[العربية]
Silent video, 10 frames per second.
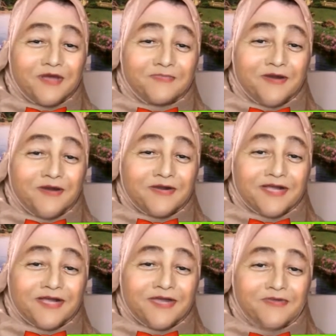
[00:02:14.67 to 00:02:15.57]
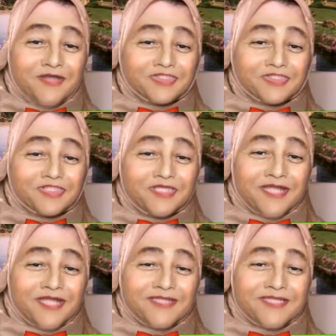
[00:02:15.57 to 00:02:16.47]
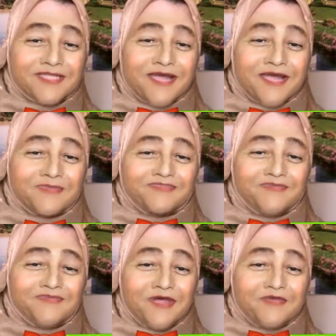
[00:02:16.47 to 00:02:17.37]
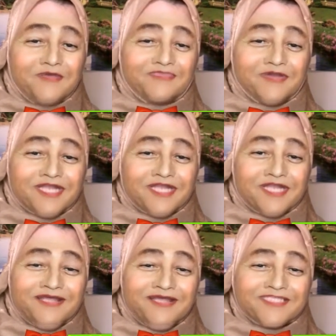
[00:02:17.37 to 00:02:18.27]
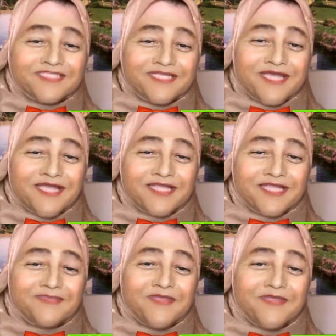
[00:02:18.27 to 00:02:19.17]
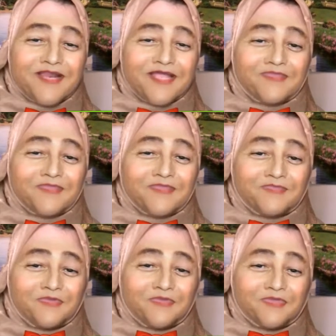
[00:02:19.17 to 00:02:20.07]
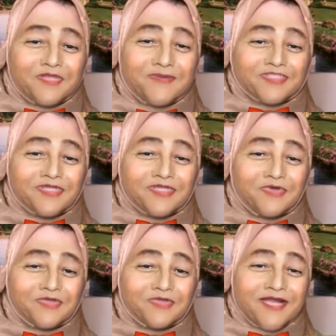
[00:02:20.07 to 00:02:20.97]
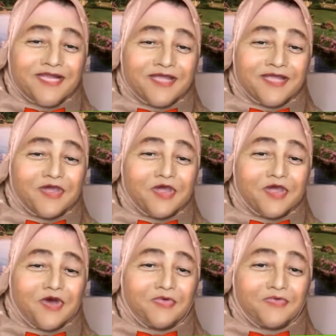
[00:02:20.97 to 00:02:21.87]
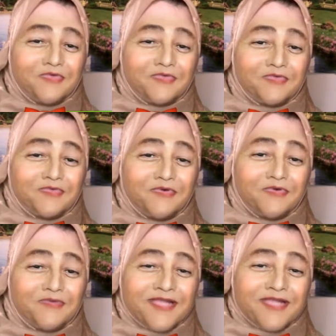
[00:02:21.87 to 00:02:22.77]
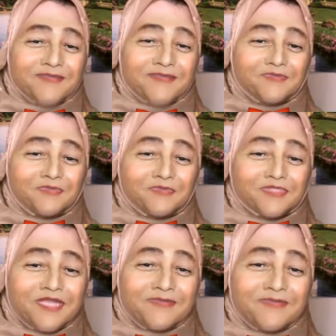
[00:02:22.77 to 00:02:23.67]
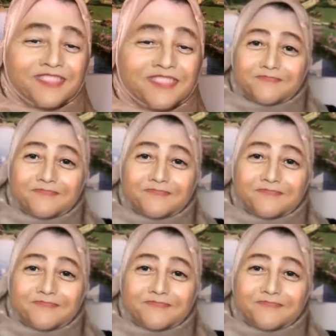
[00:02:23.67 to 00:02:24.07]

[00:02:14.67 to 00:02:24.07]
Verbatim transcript: مرة كانوا حاطين عند الكعبة فرش اللي هي السجاد جميل لجده عبد المطلب عشان يقعد عليه وولاد عبد المطلب قاعدين